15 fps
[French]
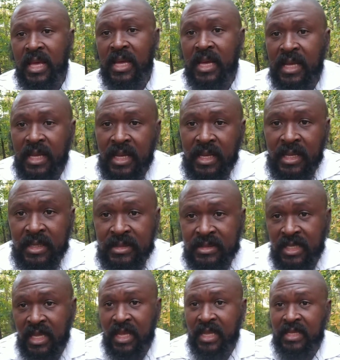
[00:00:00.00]
euh,
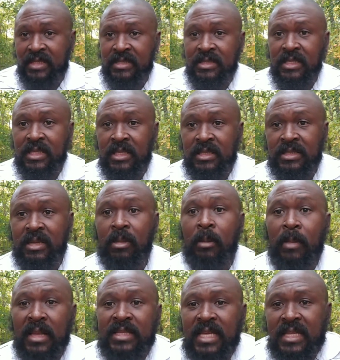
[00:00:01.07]
c'est
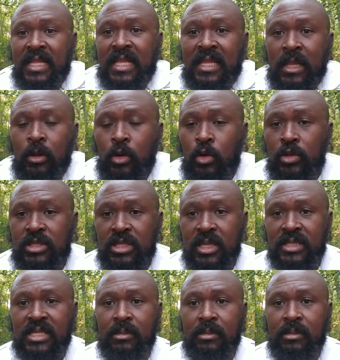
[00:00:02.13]
ma manière d'aider le continent,